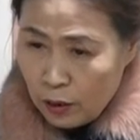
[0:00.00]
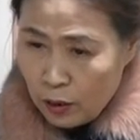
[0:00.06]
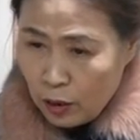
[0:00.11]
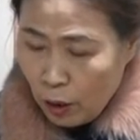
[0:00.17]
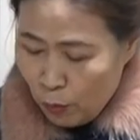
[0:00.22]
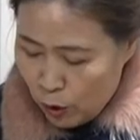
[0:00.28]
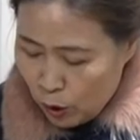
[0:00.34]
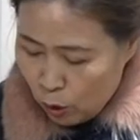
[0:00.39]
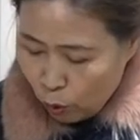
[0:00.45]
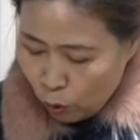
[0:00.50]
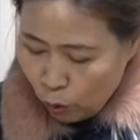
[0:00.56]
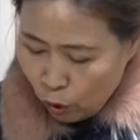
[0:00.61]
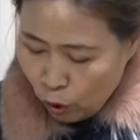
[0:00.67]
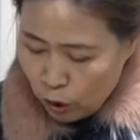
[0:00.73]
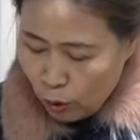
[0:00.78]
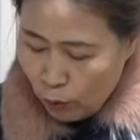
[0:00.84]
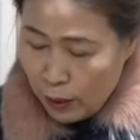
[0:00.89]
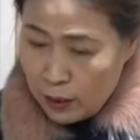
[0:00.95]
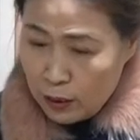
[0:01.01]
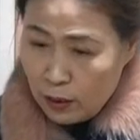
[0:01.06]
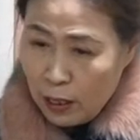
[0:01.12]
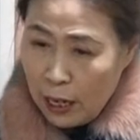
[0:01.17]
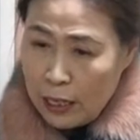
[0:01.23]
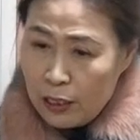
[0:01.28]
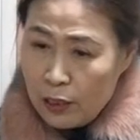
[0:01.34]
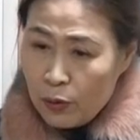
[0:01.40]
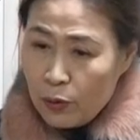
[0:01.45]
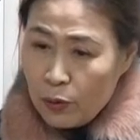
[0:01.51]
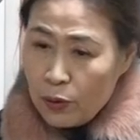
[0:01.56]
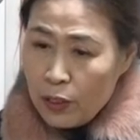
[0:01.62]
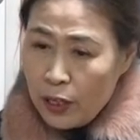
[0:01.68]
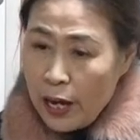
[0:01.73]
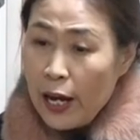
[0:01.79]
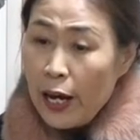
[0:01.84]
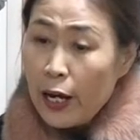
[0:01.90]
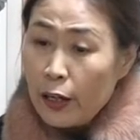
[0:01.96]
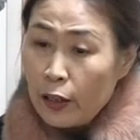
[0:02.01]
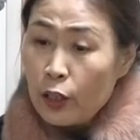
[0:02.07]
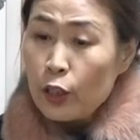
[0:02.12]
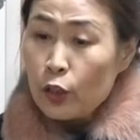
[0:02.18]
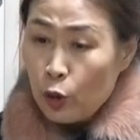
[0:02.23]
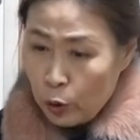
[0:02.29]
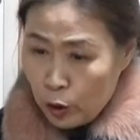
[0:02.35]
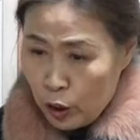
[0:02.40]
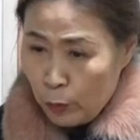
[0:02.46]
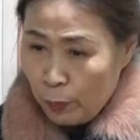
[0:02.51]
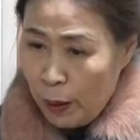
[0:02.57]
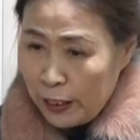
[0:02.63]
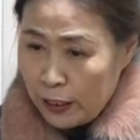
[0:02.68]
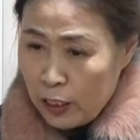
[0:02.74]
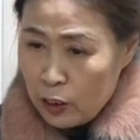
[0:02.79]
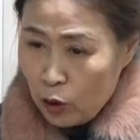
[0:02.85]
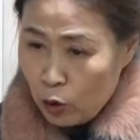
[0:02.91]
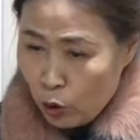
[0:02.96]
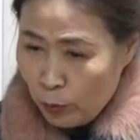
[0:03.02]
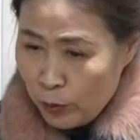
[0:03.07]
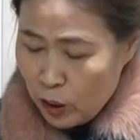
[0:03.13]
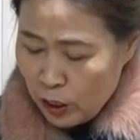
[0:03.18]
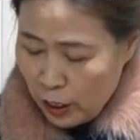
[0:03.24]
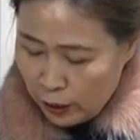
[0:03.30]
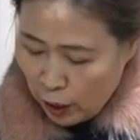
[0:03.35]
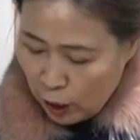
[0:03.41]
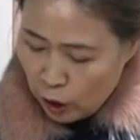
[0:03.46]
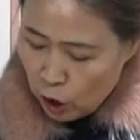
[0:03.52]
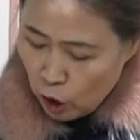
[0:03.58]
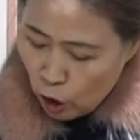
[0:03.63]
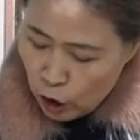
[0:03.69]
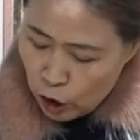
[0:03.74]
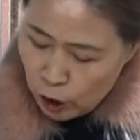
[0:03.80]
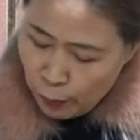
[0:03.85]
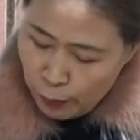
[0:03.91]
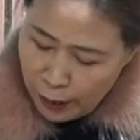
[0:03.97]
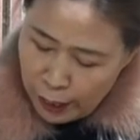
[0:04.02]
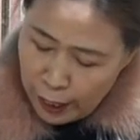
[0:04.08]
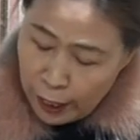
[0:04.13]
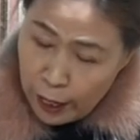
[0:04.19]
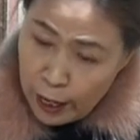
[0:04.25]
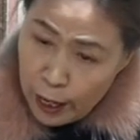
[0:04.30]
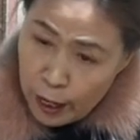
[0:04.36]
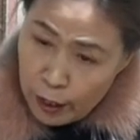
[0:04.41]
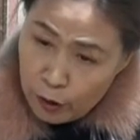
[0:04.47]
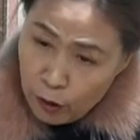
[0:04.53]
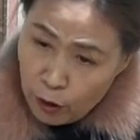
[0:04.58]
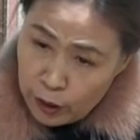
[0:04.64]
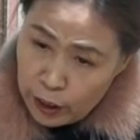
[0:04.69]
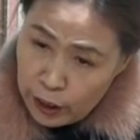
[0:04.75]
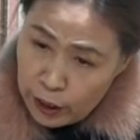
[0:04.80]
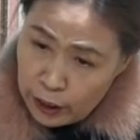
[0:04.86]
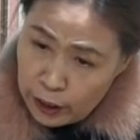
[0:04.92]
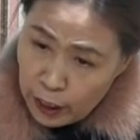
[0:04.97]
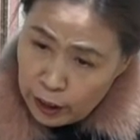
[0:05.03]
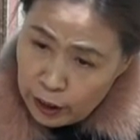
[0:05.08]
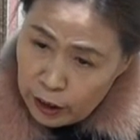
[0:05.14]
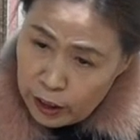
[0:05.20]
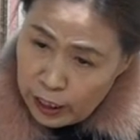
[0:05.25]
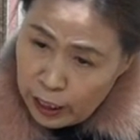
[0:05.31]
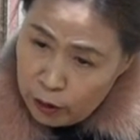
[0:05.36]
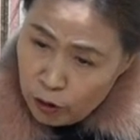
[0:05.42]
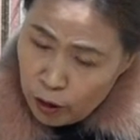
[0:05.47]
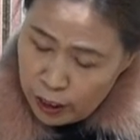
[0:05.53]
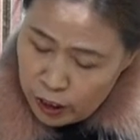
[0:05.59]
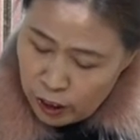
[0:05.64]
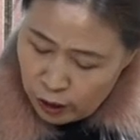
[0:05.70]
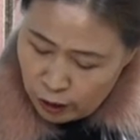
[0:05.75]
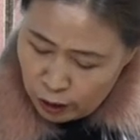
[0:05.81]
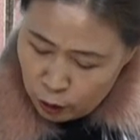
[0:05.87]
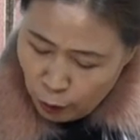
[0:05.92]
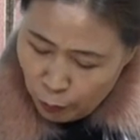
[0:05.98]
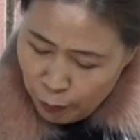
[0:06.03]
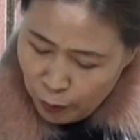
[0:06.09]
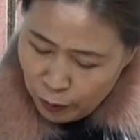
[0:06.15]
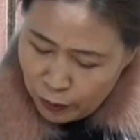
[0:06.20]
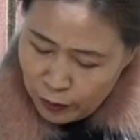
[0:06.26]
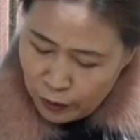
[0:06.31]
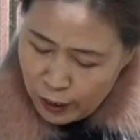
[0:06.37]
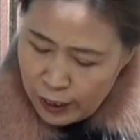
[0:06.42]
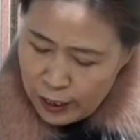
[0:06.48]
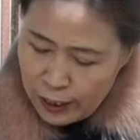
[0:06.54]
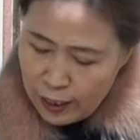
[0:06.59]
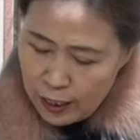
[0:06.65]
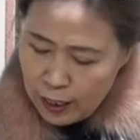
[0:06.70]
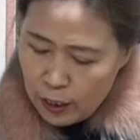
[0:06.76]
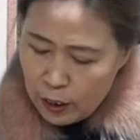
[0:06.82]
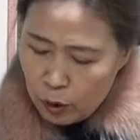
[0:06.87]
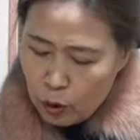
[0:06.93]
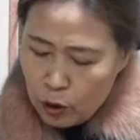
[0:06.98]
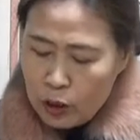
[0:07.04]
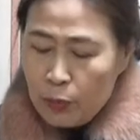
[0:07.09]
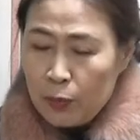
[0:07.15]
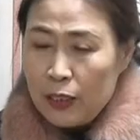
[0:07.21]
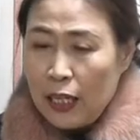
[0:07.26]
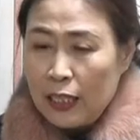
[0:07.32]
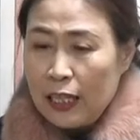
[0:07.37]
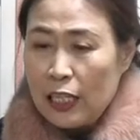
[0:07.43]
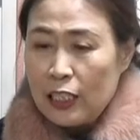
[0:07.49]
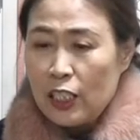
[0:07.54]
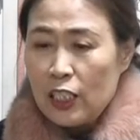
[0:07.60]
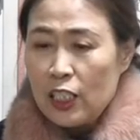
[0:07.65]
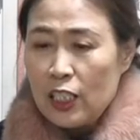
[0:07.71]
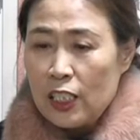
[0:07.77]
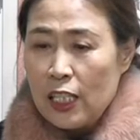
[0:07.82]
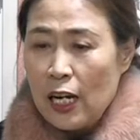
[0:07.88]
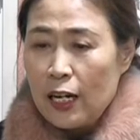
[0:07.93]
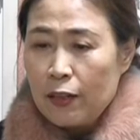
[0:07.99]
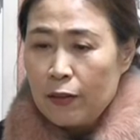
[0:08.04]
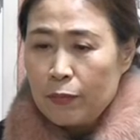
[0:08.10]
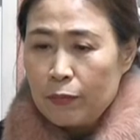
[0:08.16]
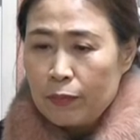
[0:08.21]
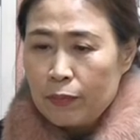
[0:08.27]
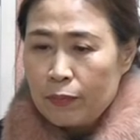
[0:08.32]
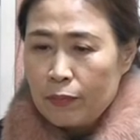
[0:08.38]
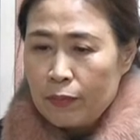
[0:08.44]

너무 이쪽으로 건너왔어. 아니고 예 그렇죠. 이 밖에서 좀 있어야 돼. 이 현침에 여기를 이렇게 의지해줘야지요. 손목을. 좋습니다. 다시 시작.